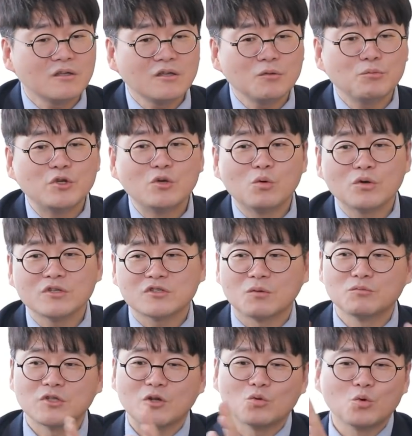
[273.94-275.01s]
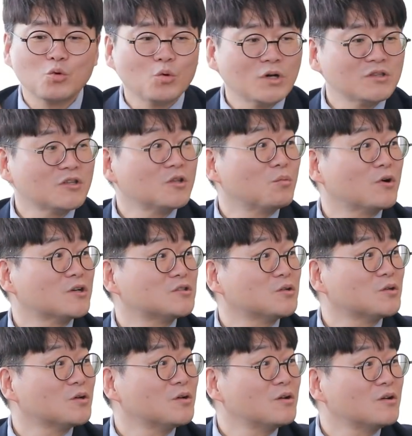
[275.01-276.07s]
이 비용이 전부 다 노동한테 넘어가죠.
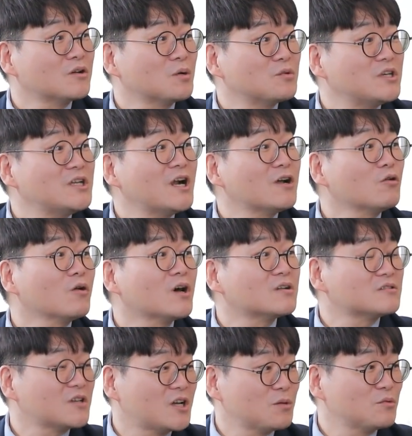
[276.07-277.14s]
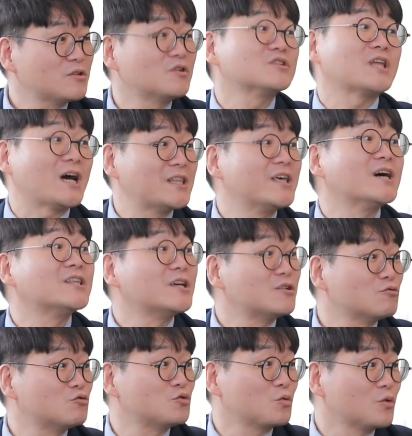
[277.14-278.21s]
그럼 일하러 가는 사람이 그걸 다 내야
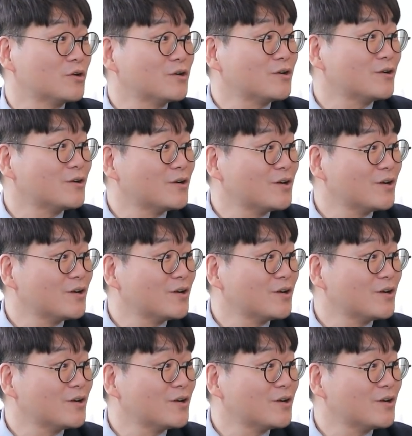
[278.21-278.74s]
되는 구조인 거예요.